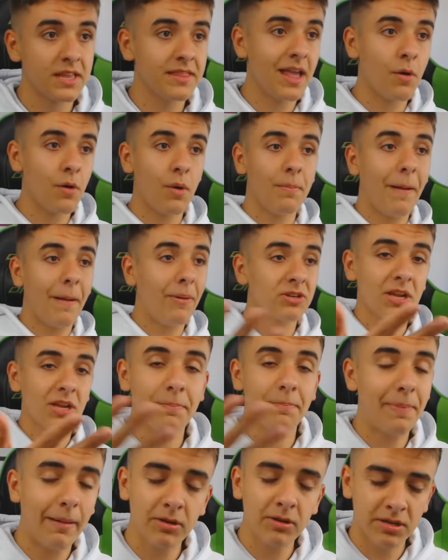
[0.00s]
sé, da igual, vamos
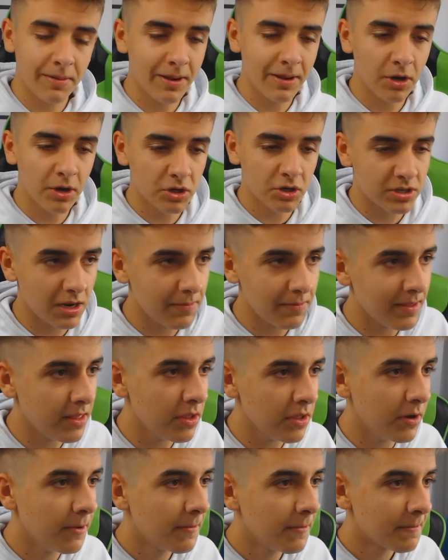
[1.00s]
a, vamos a vernos el
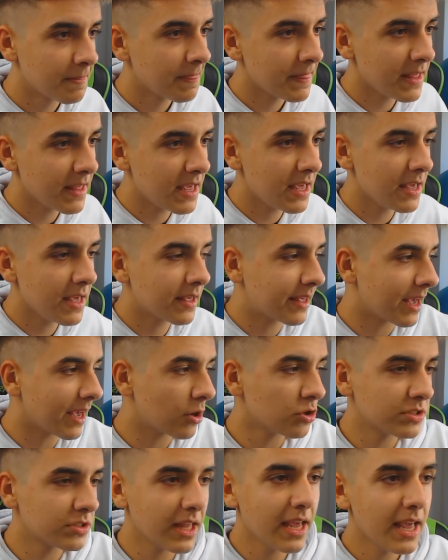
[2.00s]
vídeo y que
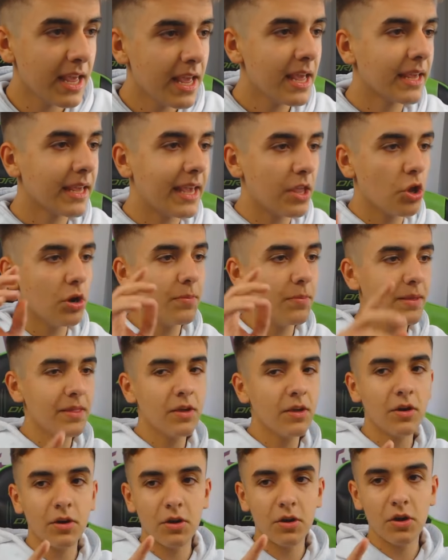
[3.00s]
conste que yo el
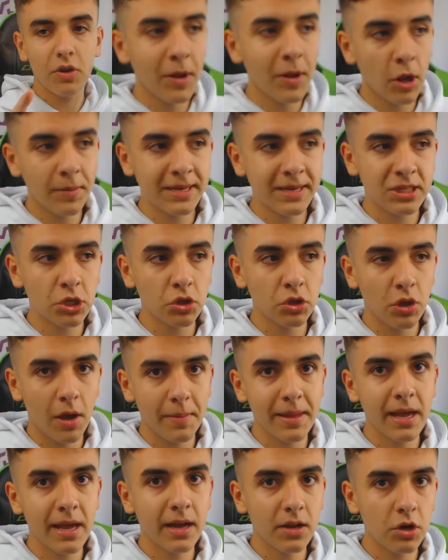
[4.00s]
vídeo no me lo he visto
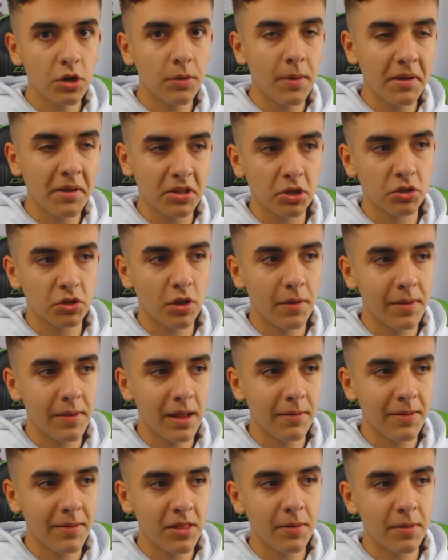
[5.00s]
todavía, no me he visto
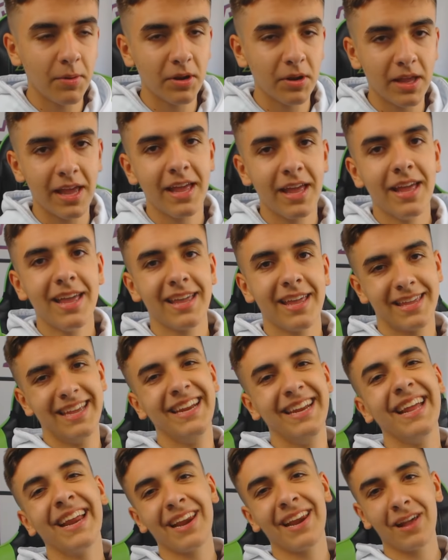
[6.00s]
todavía el vídeo porque
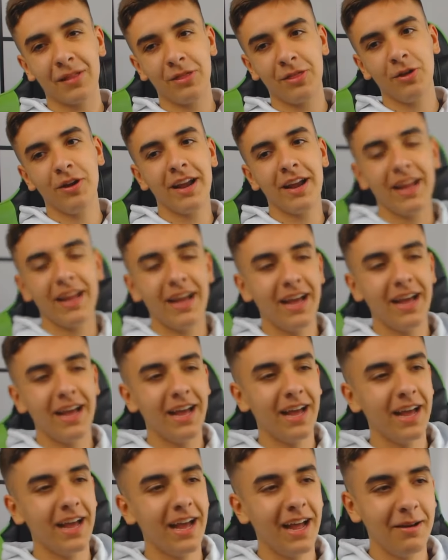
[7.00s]
quería reaccionar
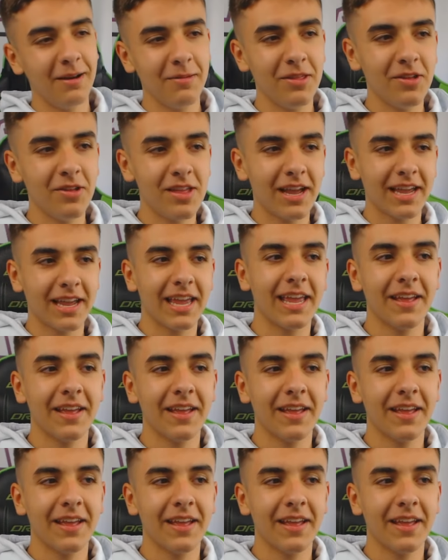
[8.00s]
al vídeo ya